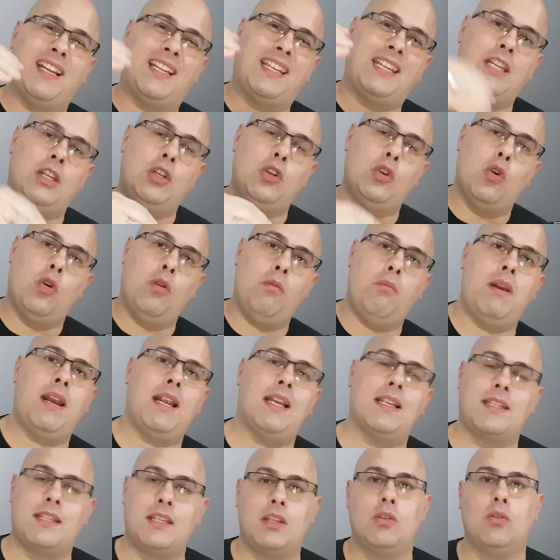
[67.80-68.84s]
aqui no
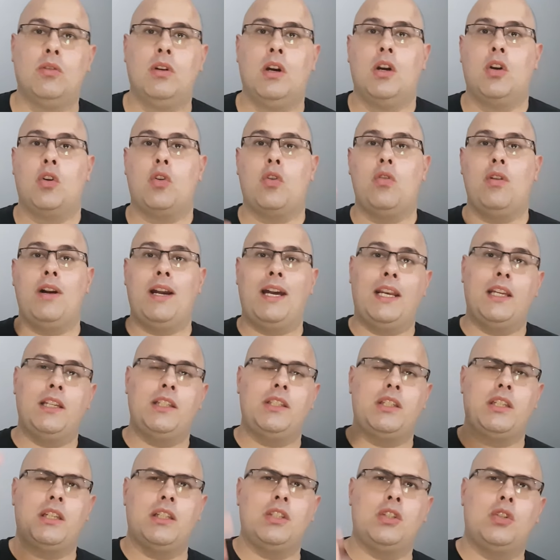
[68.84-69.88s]
Brasil com
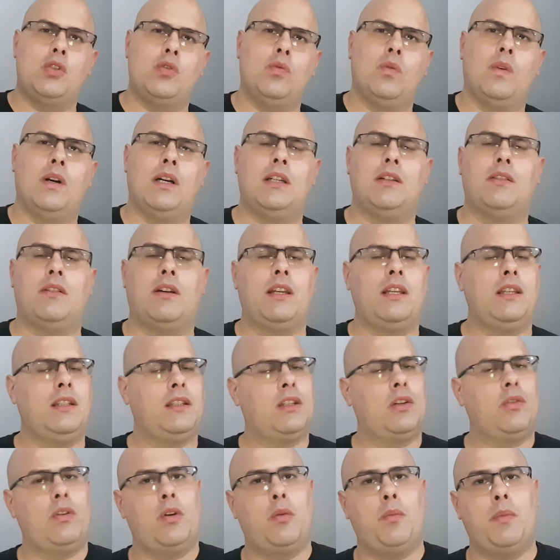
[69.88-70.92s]
garantia de um ano aí,
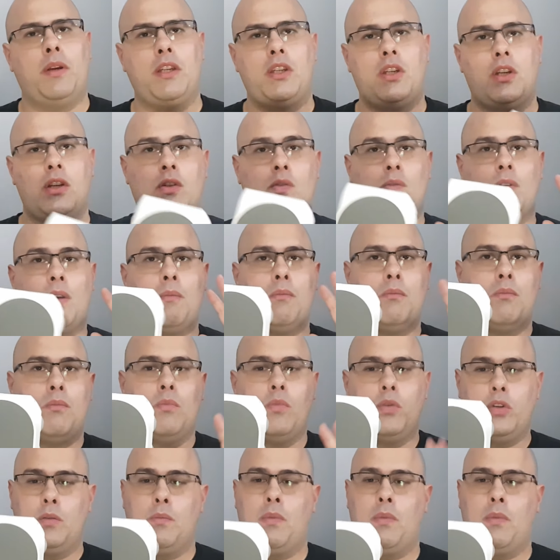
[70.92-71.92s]
então realmente isso é muito